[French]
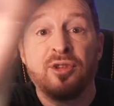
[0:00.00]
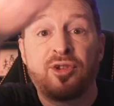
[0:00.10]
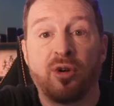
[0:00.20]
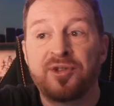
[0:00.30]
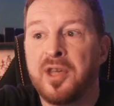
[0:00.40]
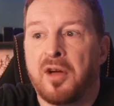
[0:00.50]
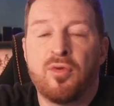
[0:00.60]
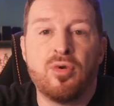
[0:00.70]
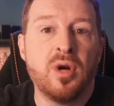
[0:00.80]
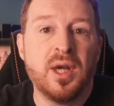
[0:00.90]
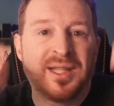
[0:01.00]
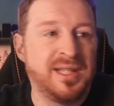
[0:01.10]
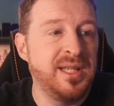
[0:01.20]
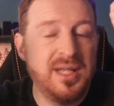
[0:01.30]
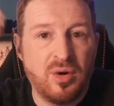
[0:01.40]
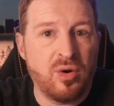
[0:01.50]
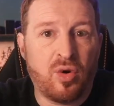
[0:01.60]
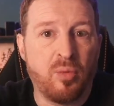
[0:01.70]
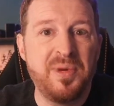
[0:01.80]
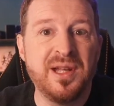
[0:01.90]
30 cerveaux qui euh,
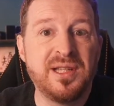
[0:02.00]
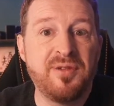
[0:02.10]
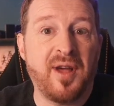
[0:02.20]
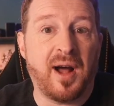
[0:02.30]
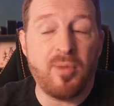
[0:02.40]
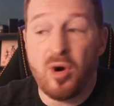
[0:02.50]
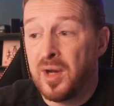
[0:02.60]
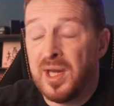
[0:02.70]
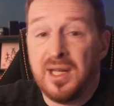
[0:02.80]
compilent différemment et